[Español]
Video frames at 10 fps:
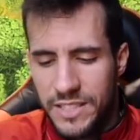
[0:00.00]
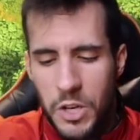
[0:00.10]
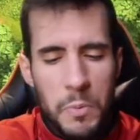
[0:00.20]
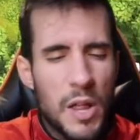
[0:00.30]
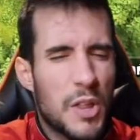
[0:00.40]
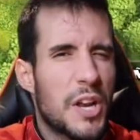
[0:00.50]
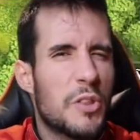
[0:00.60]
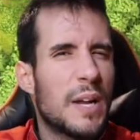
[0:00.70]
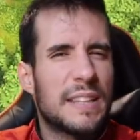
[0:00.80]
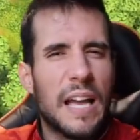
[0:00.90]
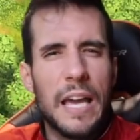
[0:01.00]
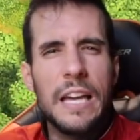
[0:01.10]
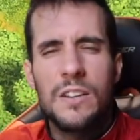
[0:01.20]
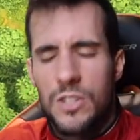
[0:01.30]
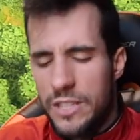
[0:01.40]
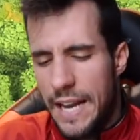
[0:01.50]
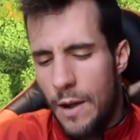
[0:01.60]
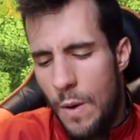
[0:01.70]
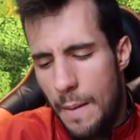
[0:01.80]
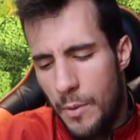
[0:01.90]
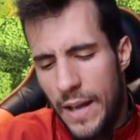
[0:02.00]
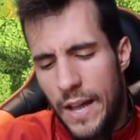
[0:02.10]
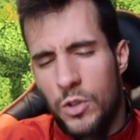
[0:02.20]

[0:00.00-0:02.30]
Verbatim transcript: Si lo puedo hacer de un ataque, estaría guapo, ¿eh?